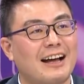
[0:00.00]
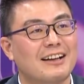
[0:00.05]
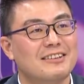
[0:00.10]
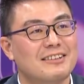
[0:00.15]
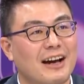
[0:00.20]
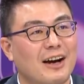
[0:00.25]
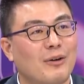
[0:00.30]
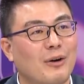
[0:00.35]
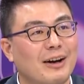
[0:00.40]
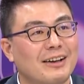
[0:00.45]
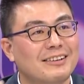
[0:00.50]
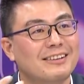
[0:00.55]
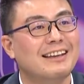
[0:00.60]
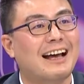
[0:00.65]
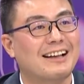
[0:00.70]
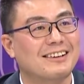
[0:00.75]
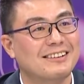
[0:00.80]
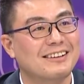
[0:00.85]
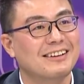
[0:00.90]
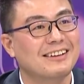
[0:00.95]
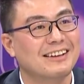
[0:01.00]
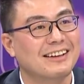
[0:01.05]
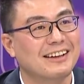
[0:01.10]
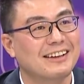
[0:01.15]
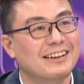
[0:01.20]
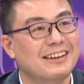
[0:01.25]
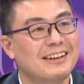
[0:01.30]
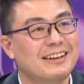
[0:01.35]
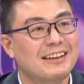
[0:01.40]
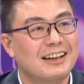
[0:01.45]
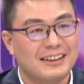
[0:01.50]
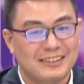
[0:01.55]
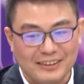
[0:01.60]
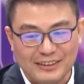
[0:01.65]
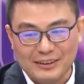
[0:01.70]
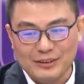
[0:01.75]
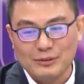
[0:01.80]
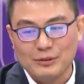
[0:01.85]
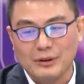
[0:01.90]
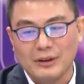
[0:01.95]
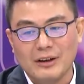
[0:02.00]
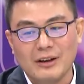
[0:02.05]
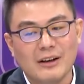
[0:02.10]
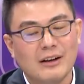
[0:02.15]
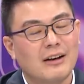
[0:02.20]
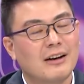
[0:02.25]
打讲话是打自己的脸。他之前说